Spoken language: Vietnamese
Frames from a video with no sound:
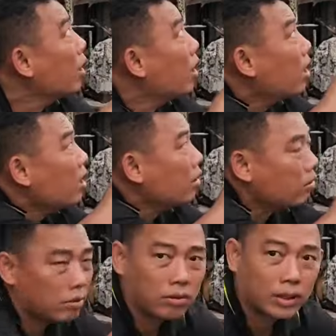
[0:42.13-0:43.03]
đó
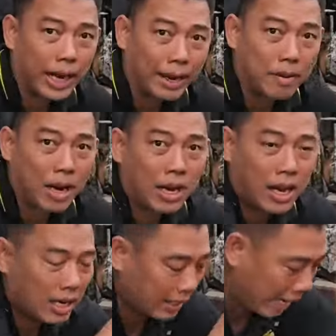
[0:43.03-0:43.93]
càng mở
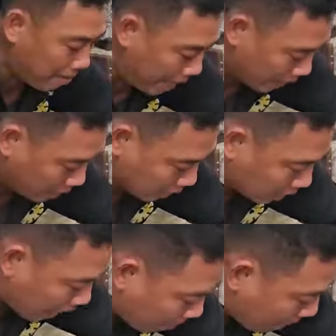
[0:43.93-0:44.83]
lớn nó càng mạnh nó tự động